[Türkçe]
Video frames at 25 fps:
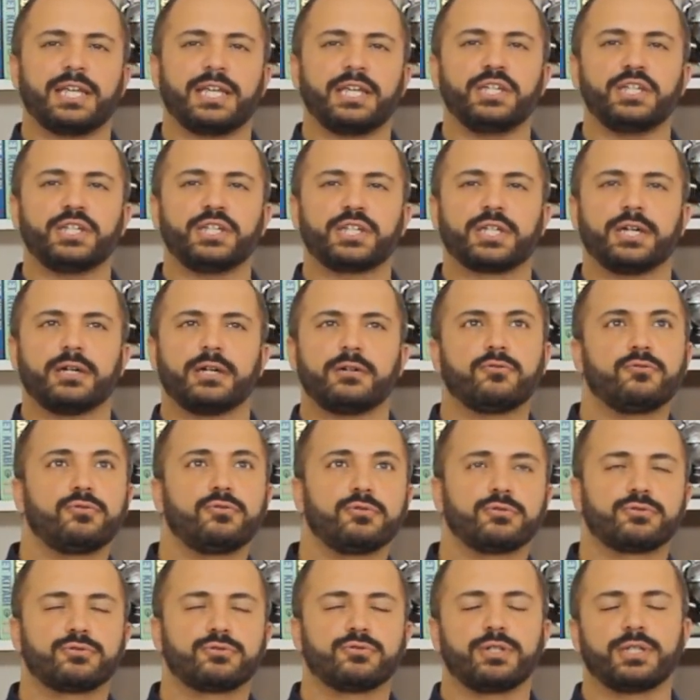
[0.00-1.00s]
değişken,
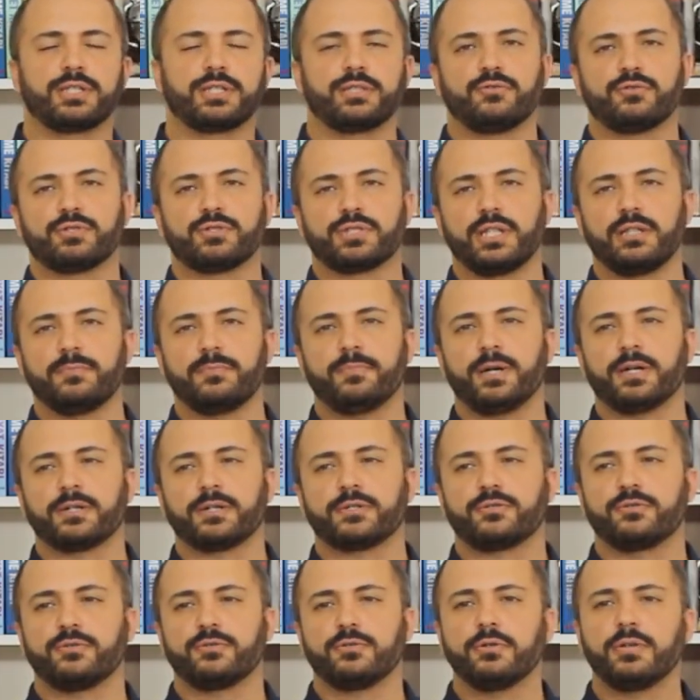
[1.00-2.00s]
kur sürekli yükselip
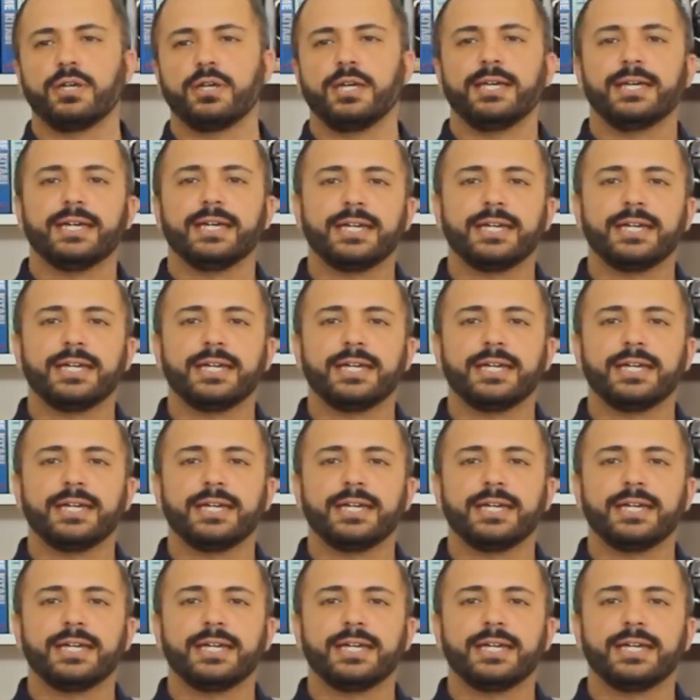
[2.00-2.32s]
artıyor.